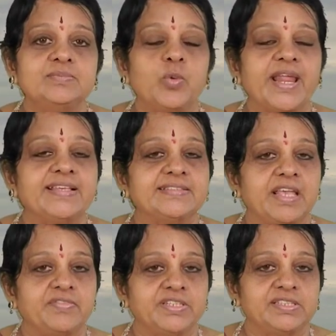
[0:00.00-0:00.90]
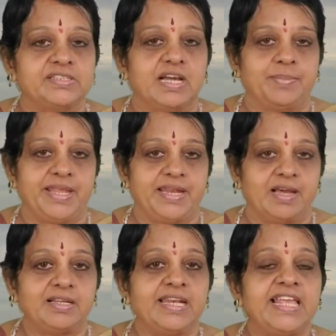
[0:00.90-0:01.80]
முறை செய்வது
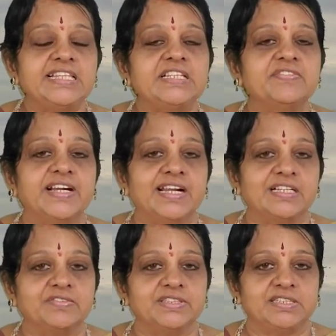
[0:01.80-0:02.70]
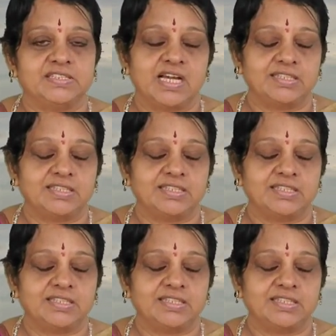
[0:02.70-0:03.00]
அப்படின்னா நீதி வழங்குவது